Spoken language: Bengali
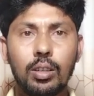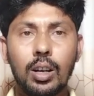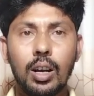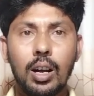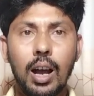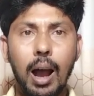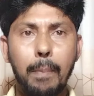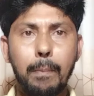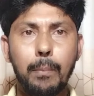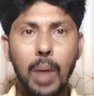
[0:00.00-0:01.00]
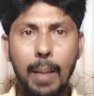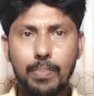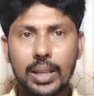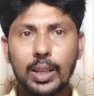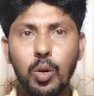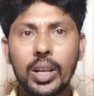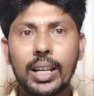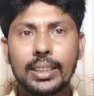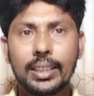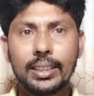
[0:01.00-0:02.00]
আপনাদের মনে আছে যে
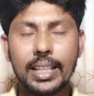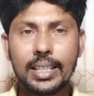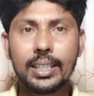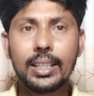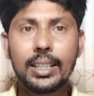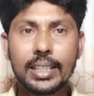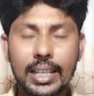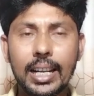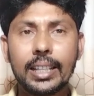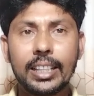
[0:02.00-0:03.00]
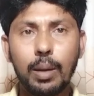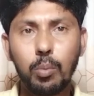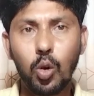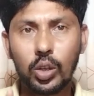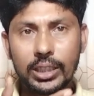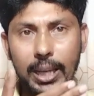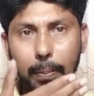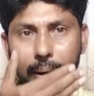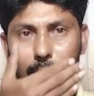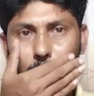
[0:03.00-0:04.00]
শিক্ষার্থীকে মুখ চেপে ধরে
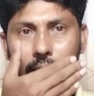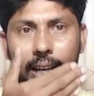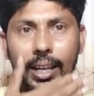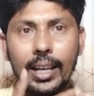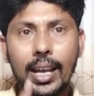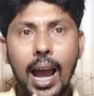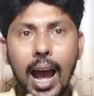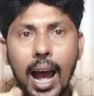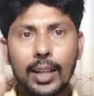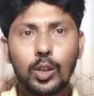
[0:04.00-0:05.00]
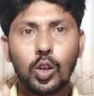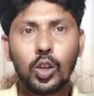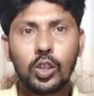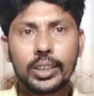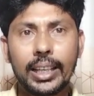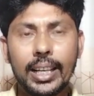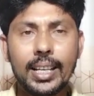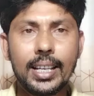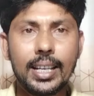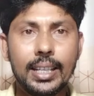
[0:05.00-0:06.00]
আন্দোলন থেকে নিয়ে যাচ্ছিলেন
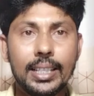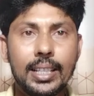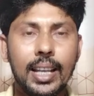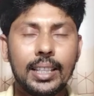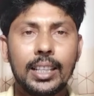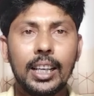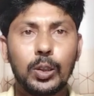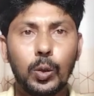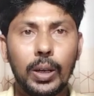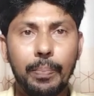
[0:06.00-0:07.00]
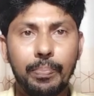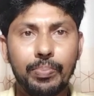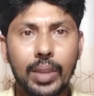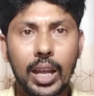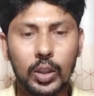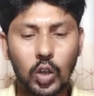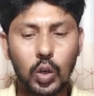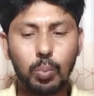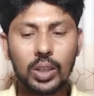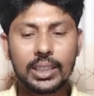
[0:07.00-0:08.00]
তুলে দর্শক বলছিলাম
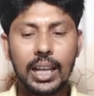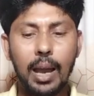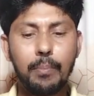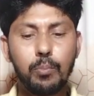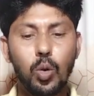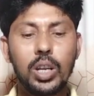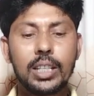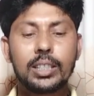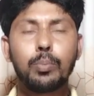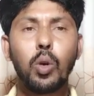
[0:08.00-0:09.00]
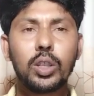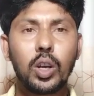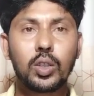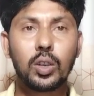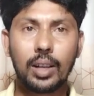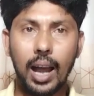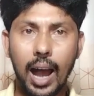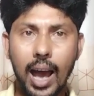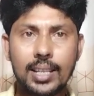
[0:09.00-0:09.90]
পুলিশ পরিদর্শক আরশাদের কথা